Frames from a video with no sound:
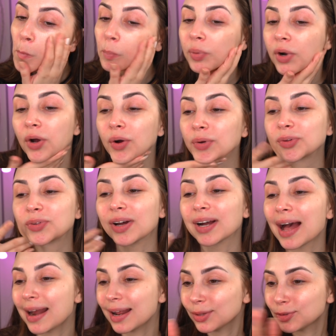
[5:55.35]
Pronto, a
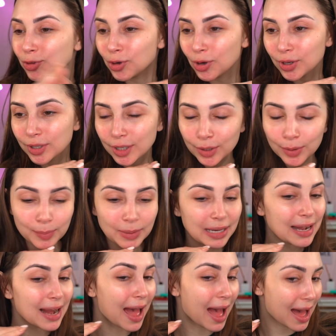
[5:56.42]
cara toda
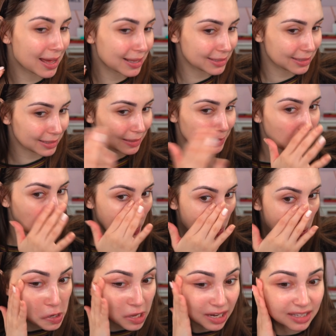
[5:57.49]
iluminada.
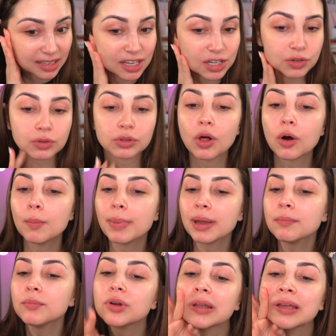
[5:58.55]
Ele deixa um glow
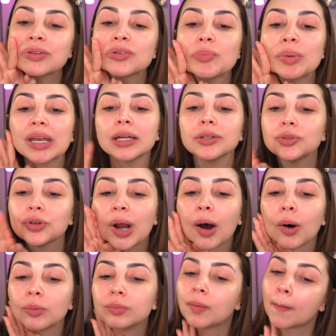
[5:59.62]
bem bonito, bem natural.